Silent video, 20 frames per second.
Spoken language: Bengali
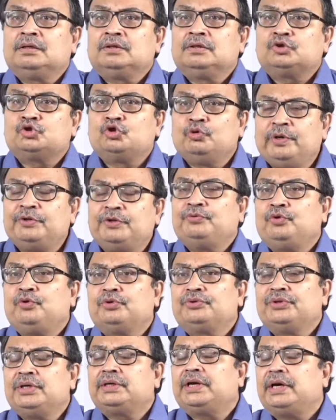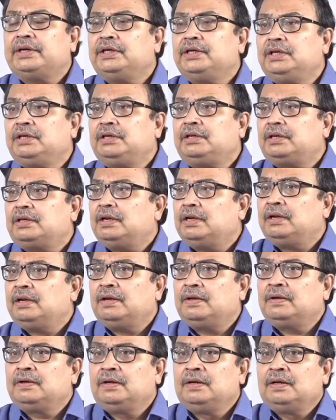শুভেন্দু অধিকারীর
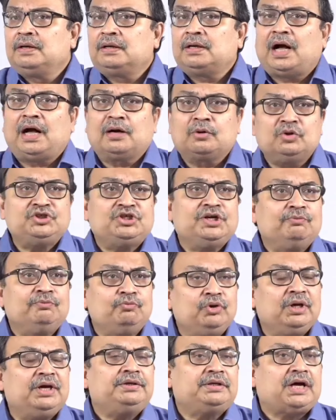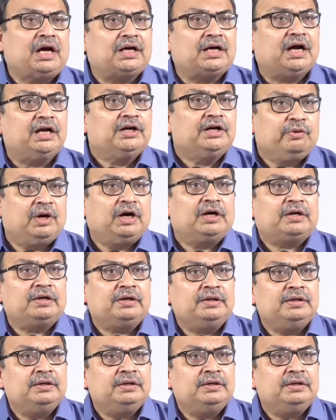কাগজে মুড়ে টাকা নেওয়ার